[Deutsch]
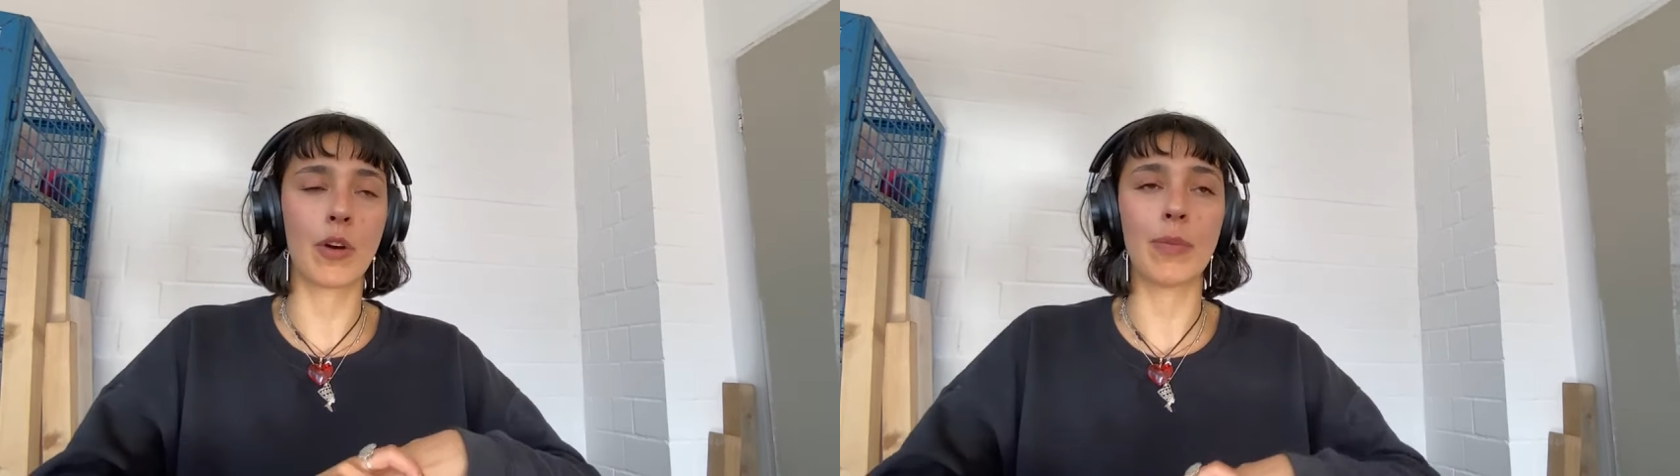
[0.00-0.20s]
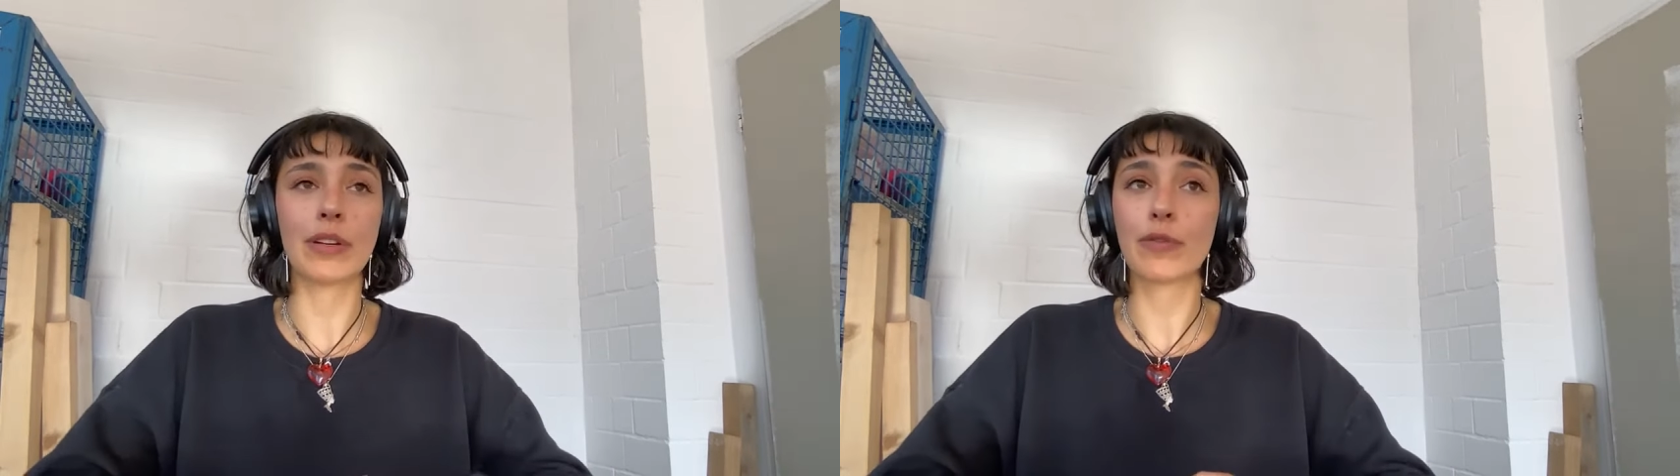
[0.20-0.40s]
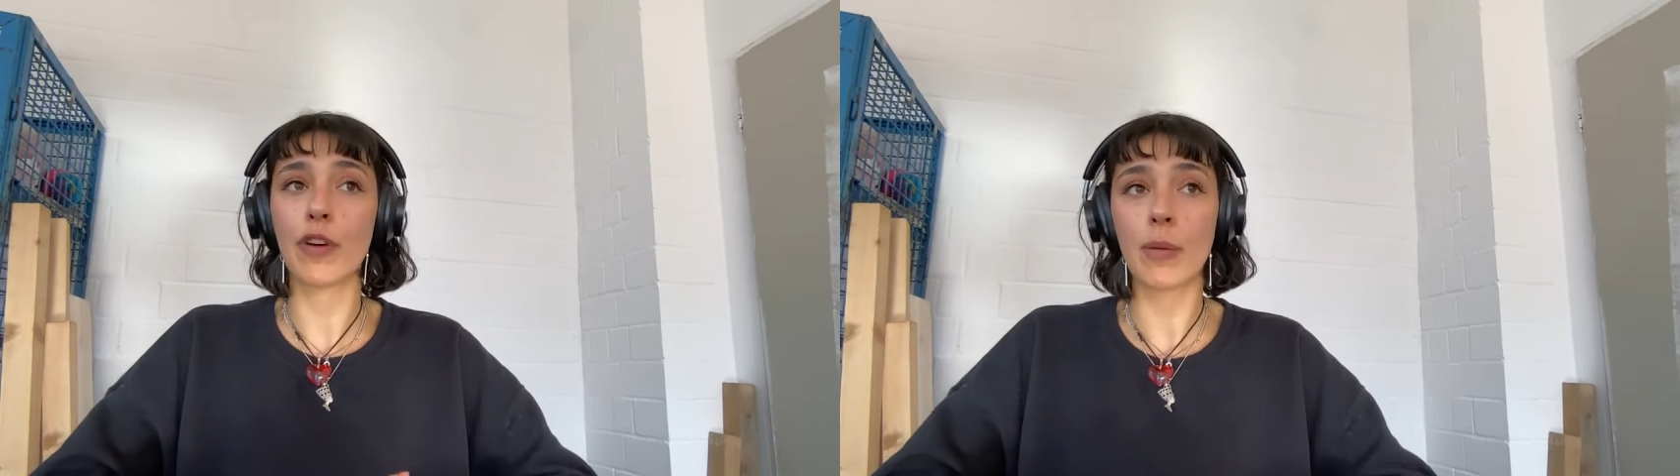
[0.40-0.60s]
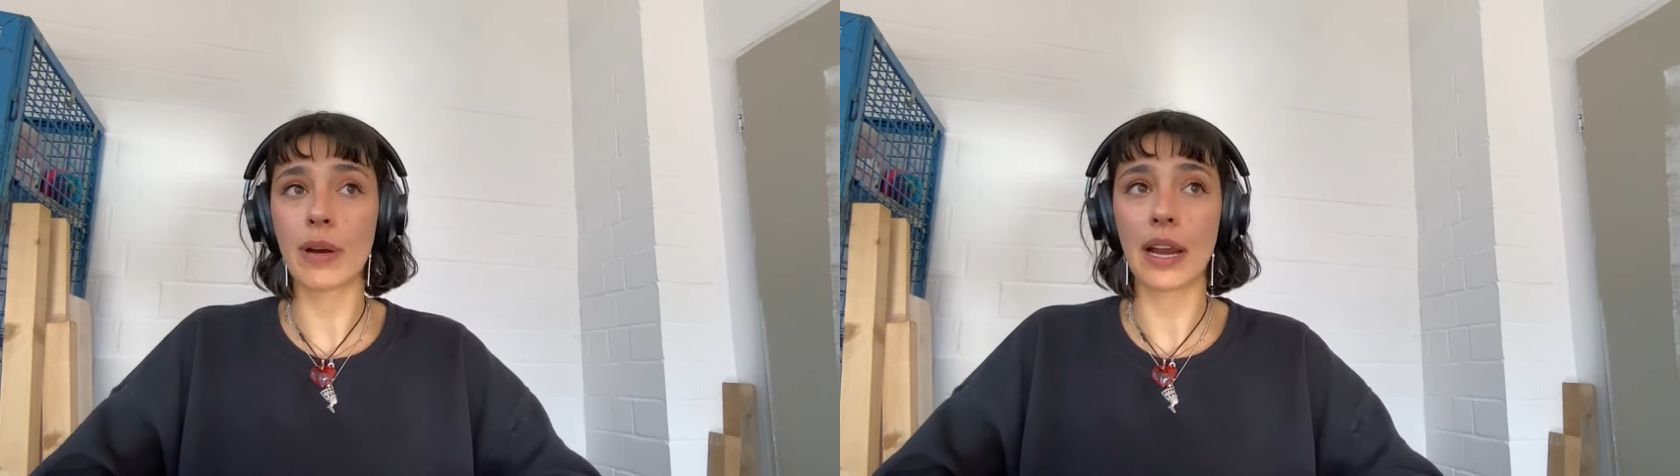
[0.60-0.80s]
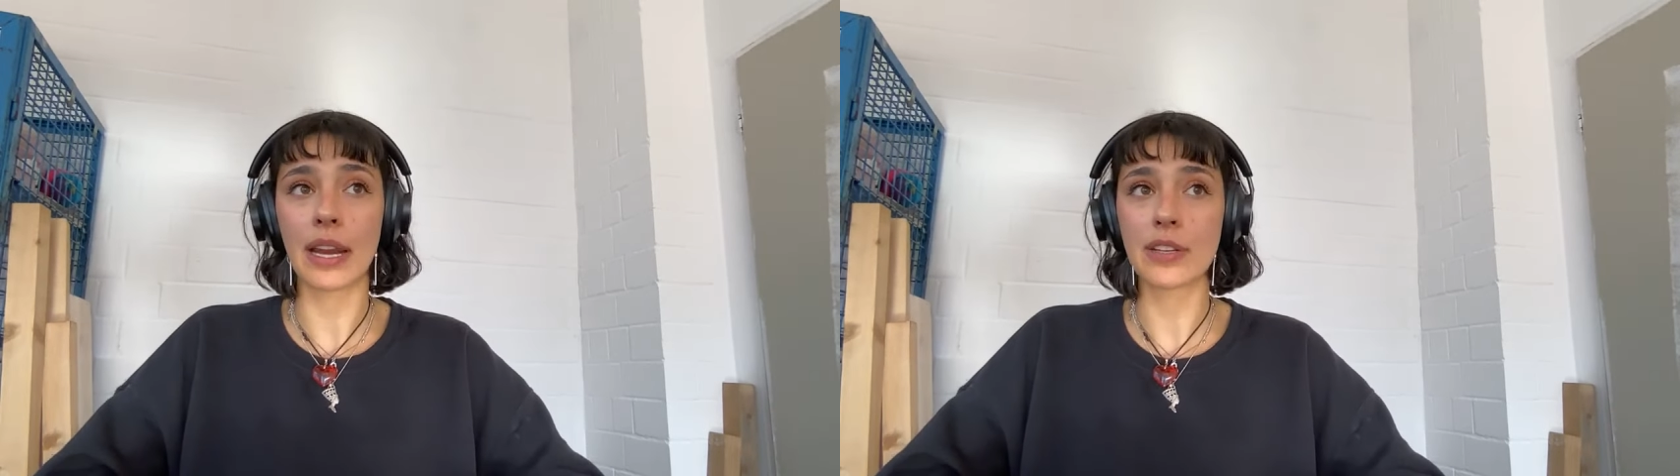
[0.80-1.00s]
komplette
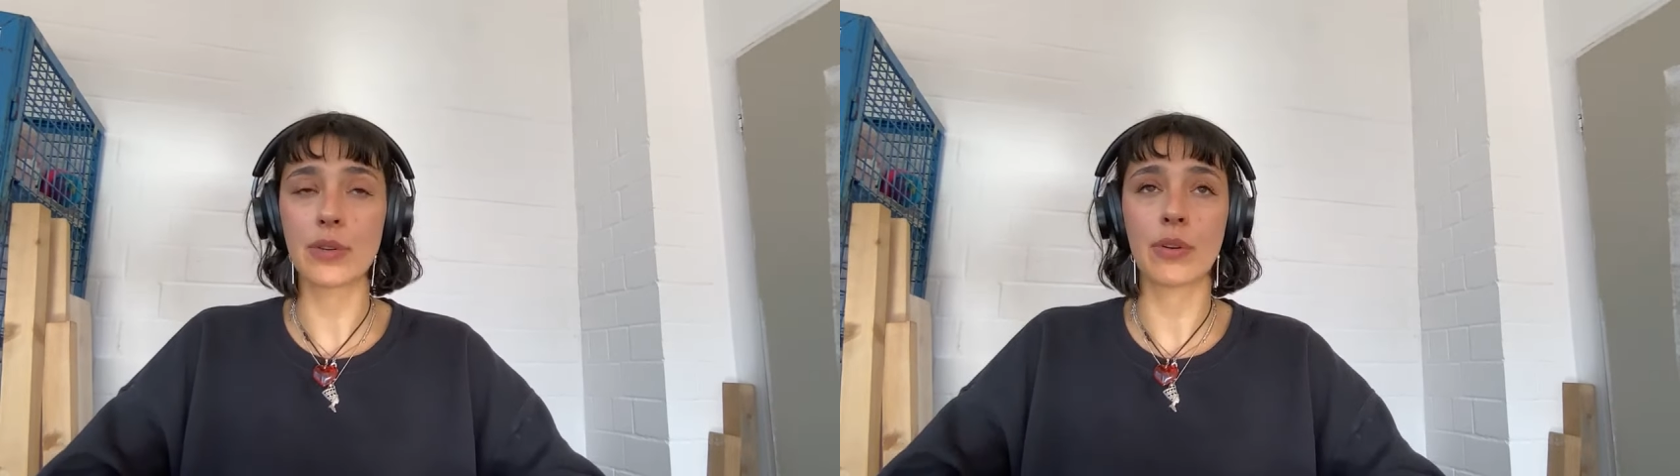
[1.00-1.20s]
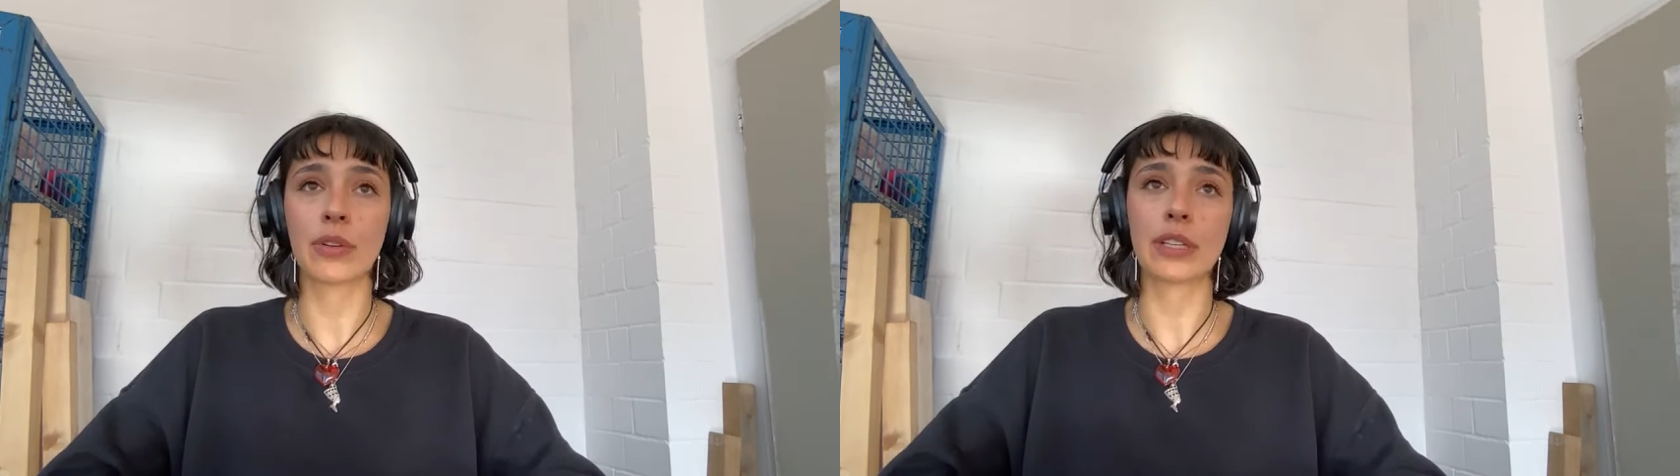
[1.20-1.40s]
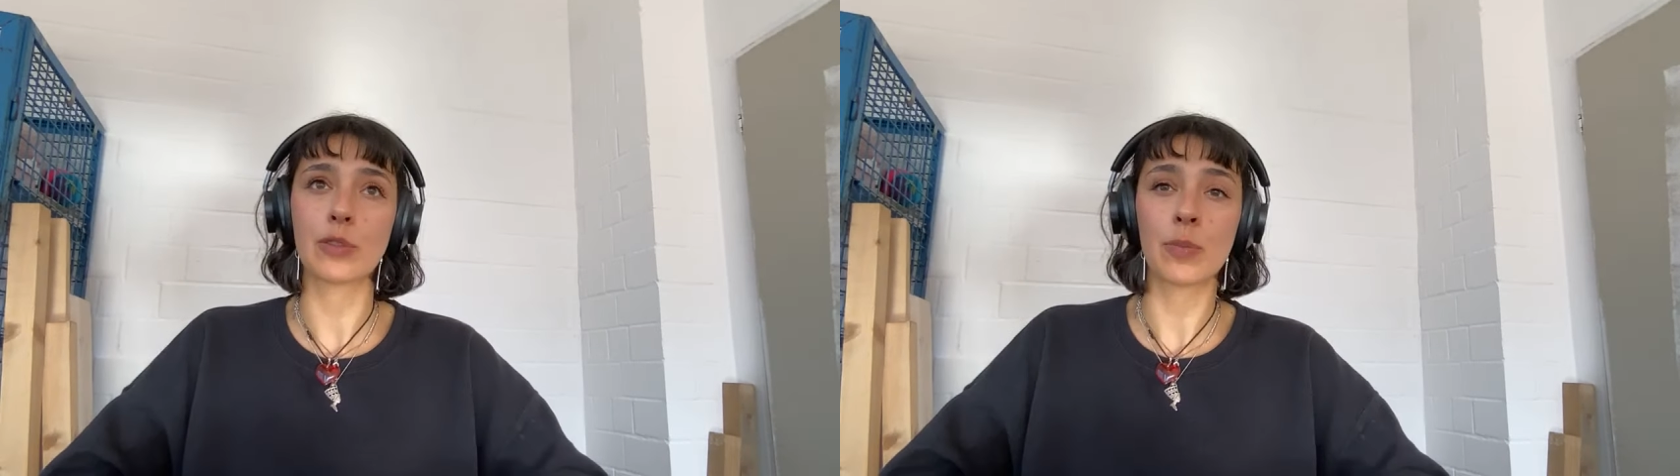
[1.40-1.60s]
Vorbereitung das